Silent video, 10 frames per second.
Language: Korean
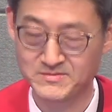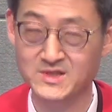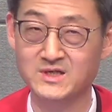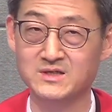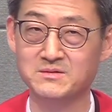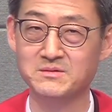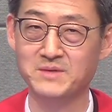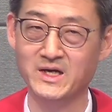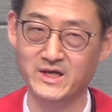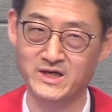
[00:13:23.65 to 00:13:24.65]
그
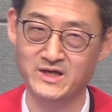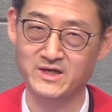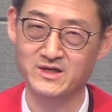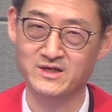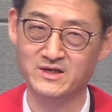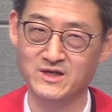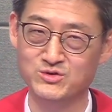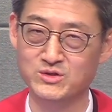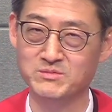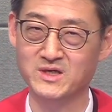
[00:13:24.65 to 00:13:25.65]
말에
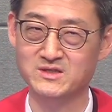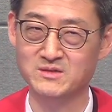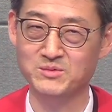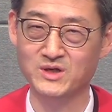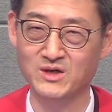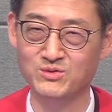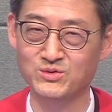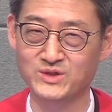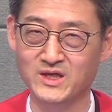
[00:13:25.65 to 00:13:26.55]
예수님께서 뭐라고